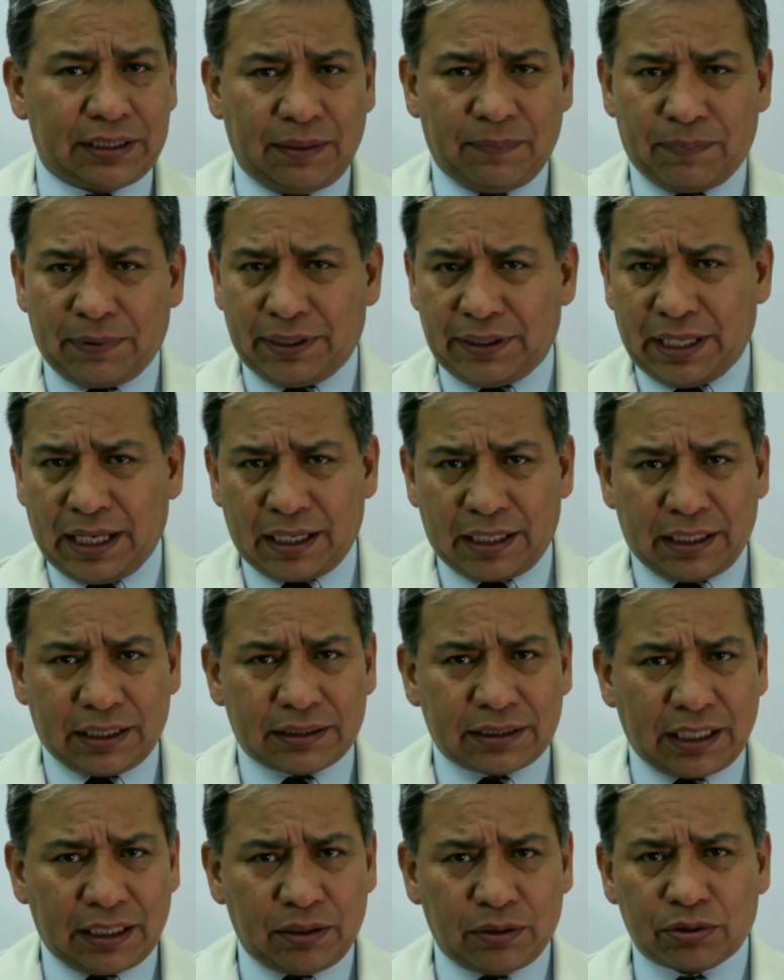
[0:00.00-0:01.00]
siempre
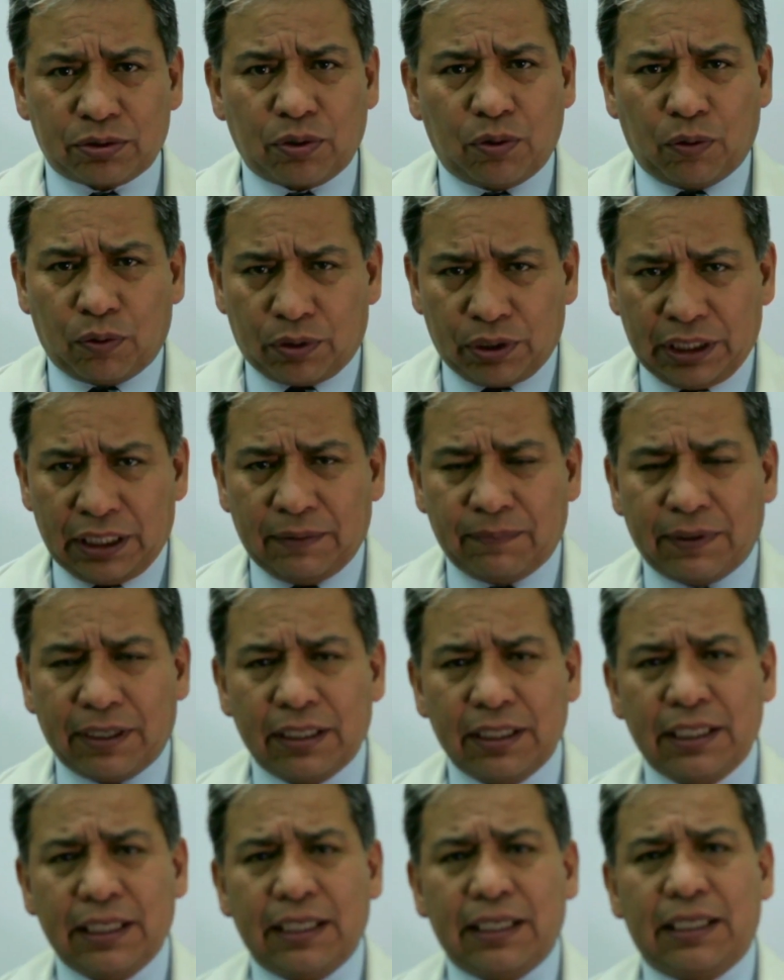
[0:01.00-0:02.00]
darles a ellos
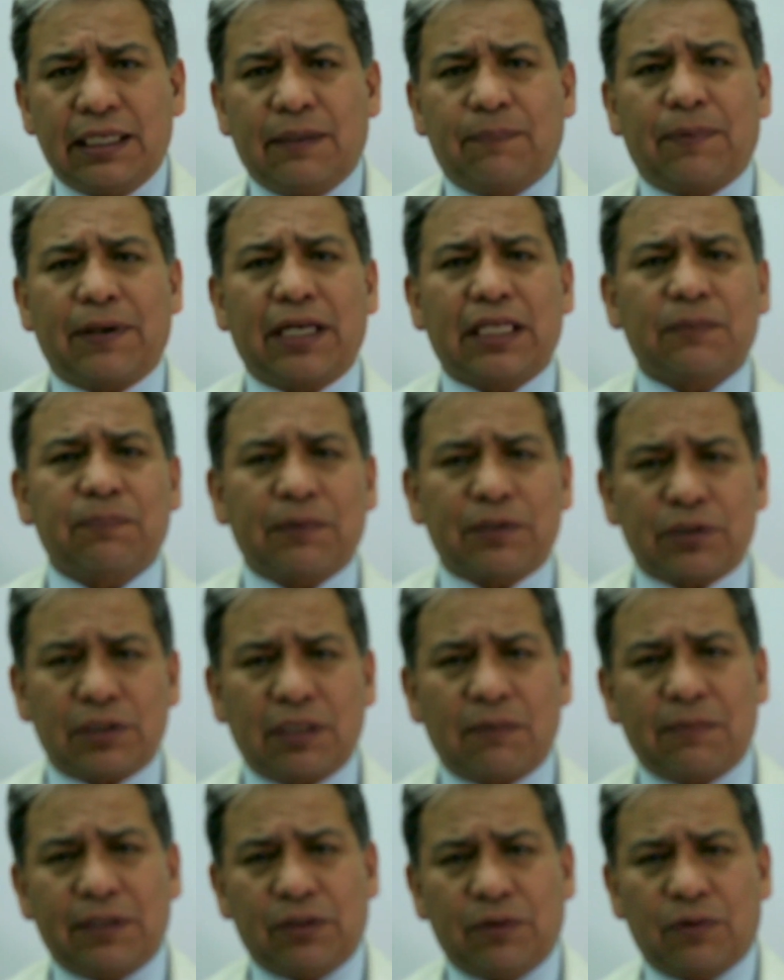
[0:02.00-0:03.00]
cogniva y para las
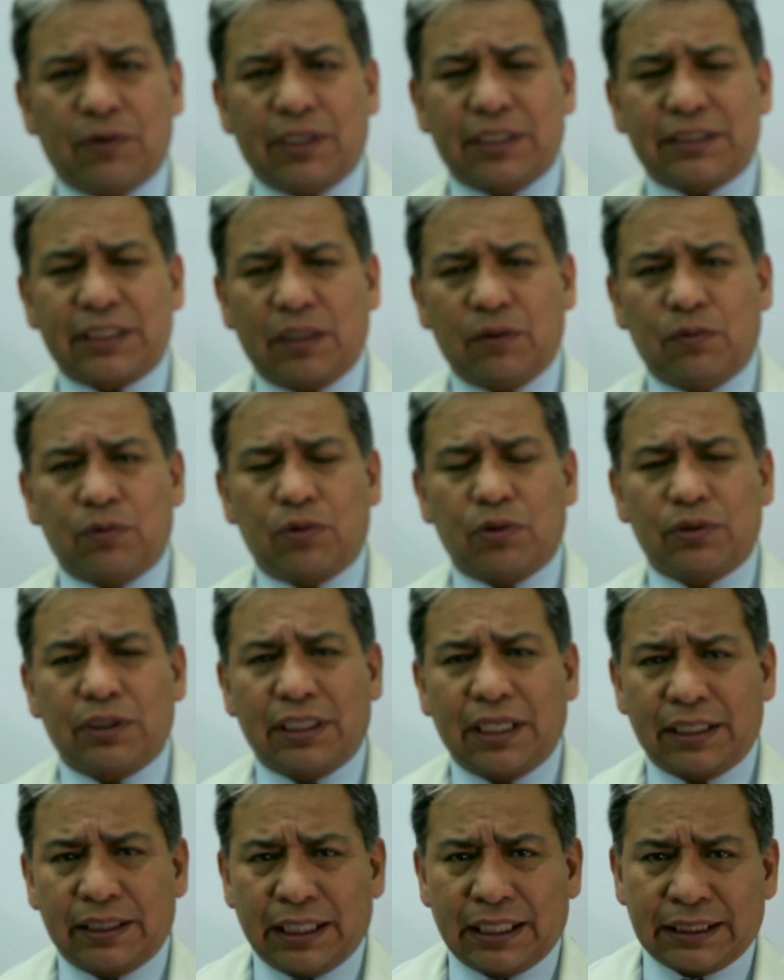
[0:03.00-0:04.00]
personas mayores, adultos de
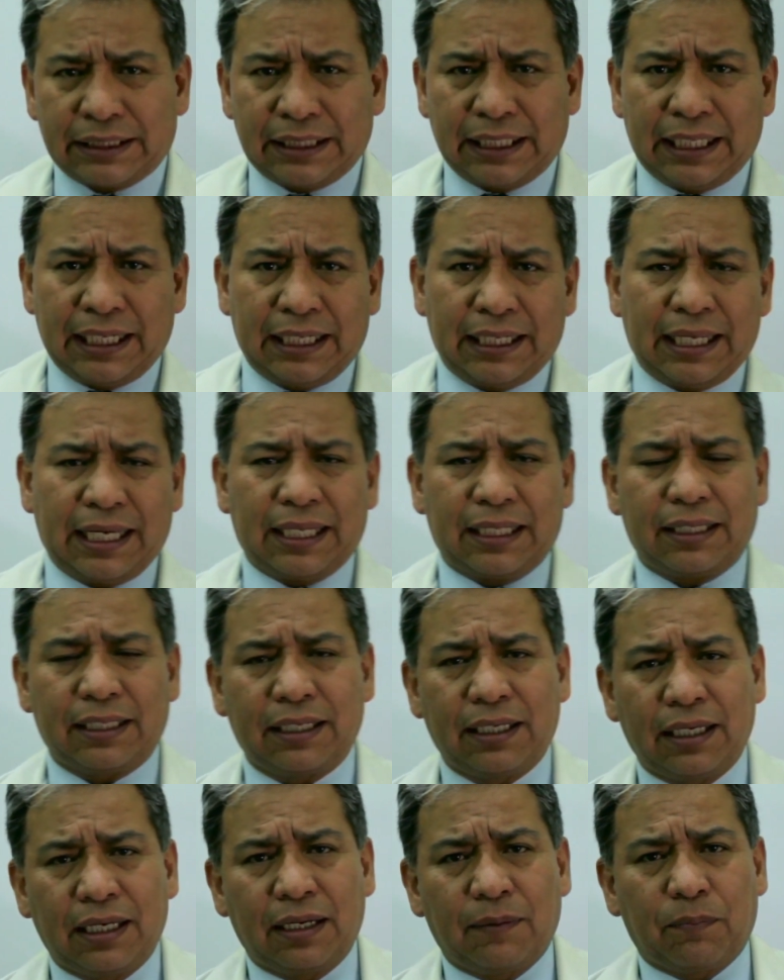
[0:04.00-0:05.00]
la tercera edad,
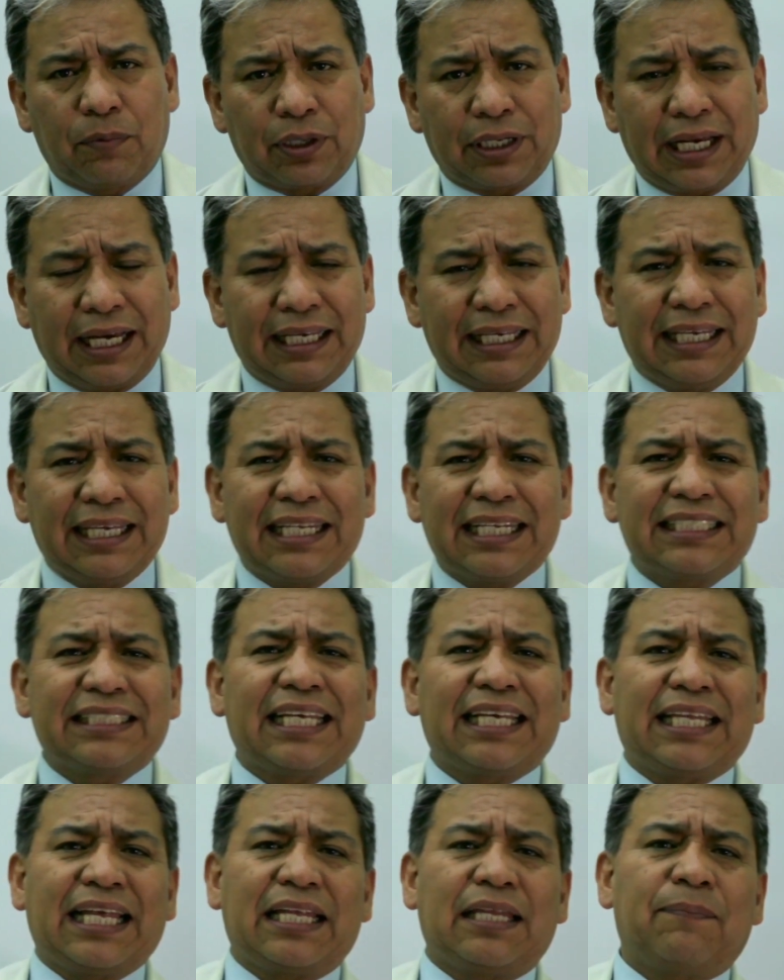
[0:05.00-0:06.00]
porque ahí en
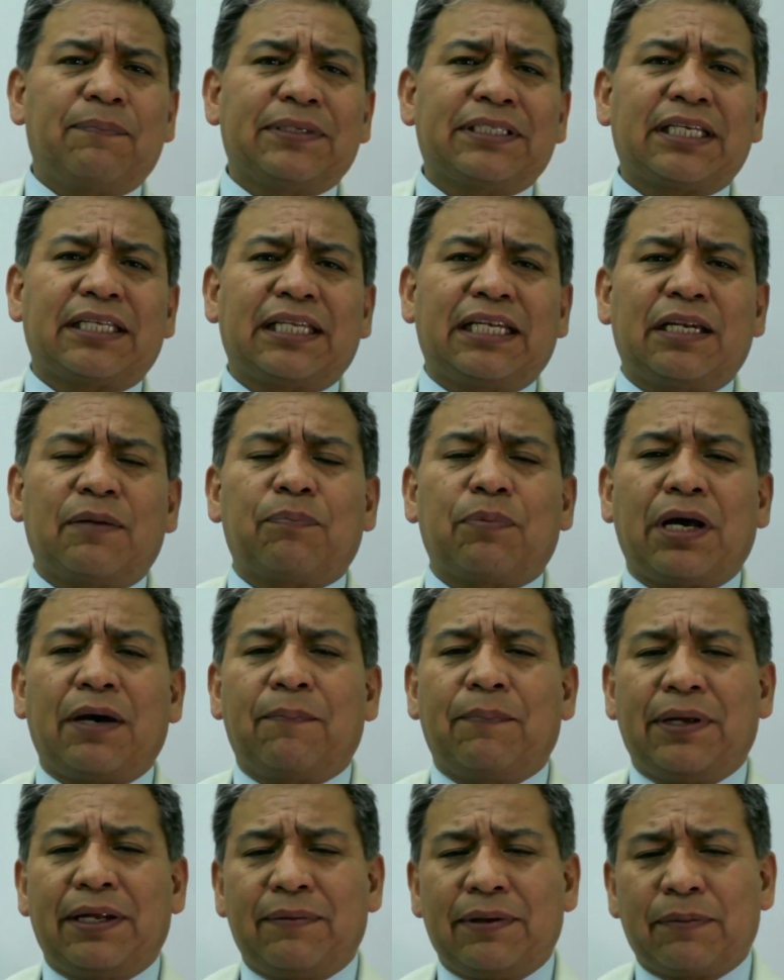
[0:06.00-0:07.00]
esta edad empiezan a
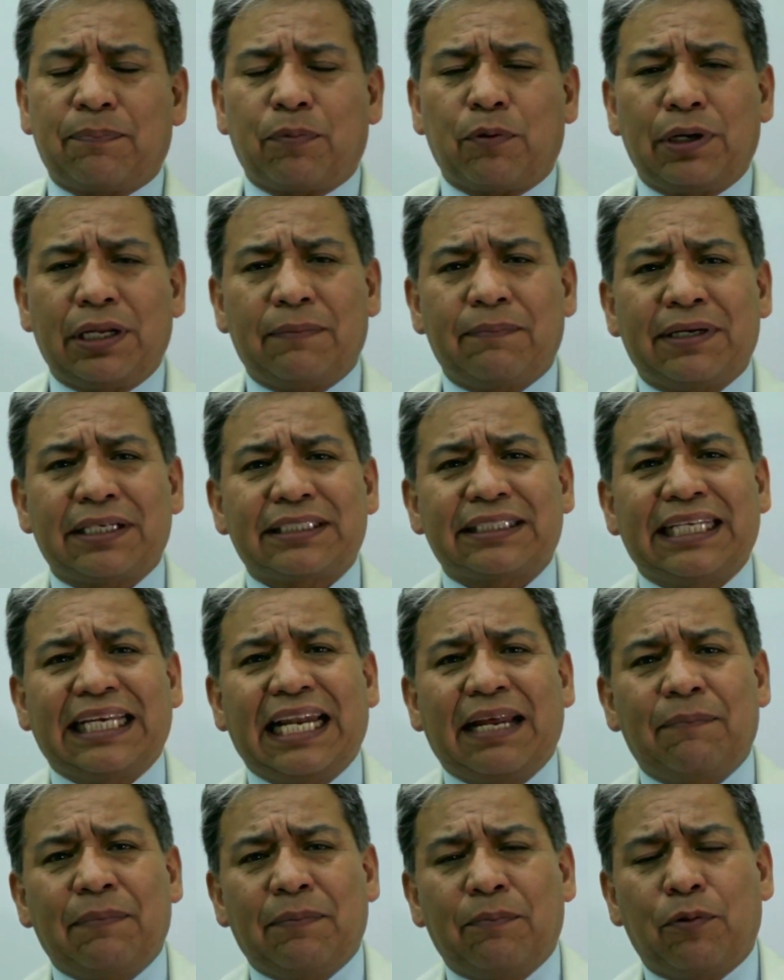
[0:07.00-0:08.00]
haber problemas de
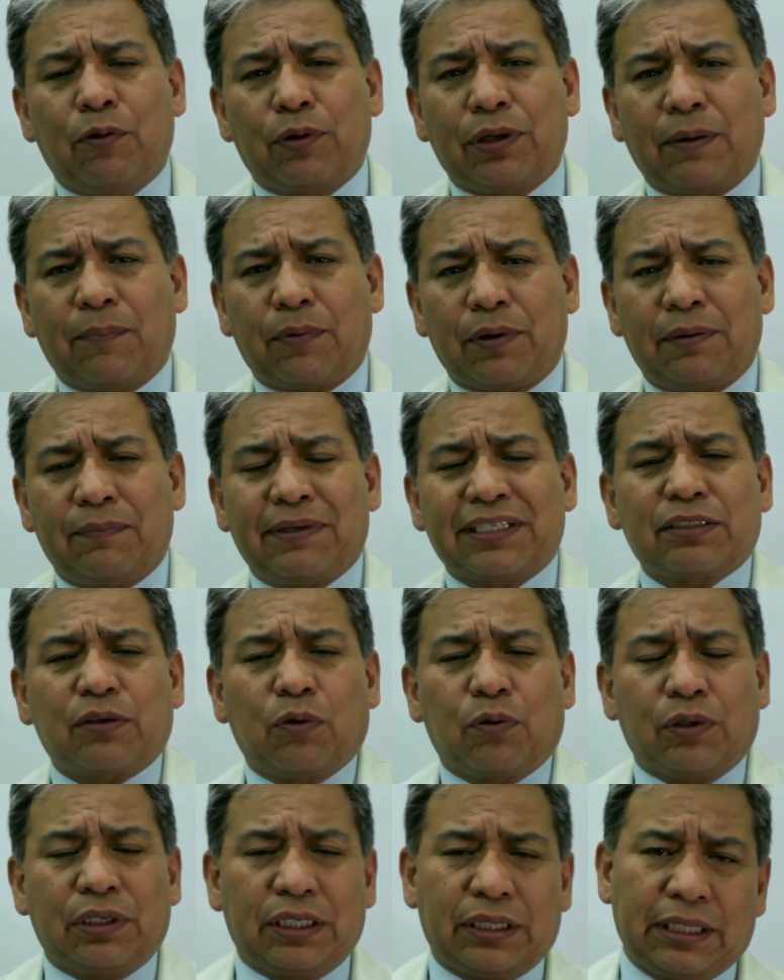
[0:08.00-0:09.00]
la memoria, problemas
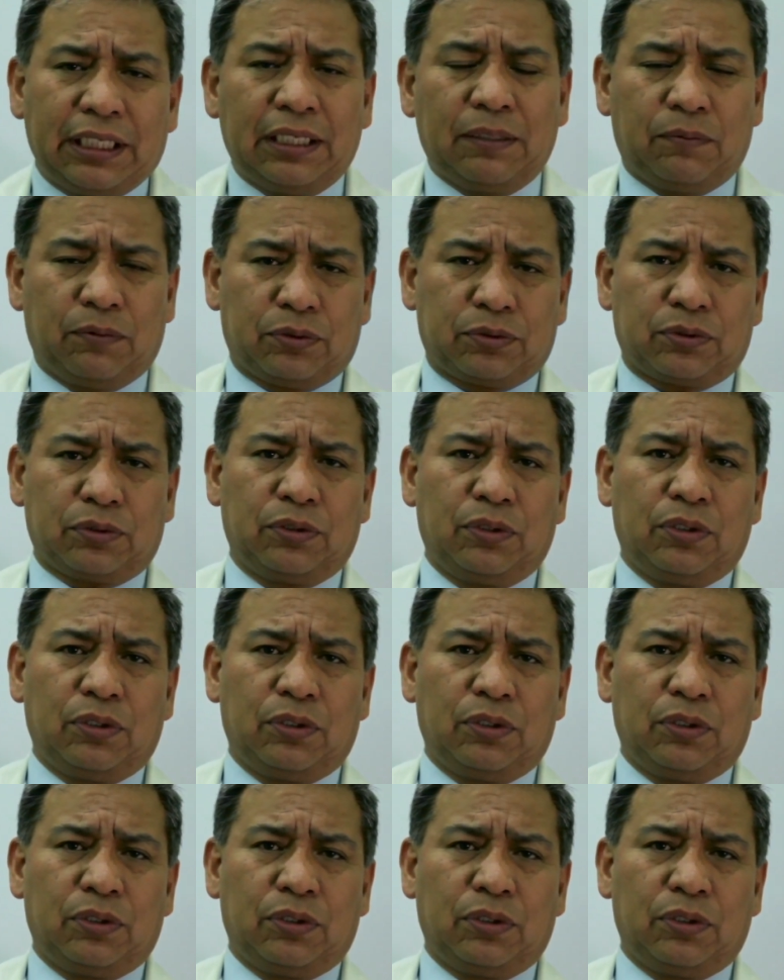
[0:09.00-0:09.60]
cognitivos.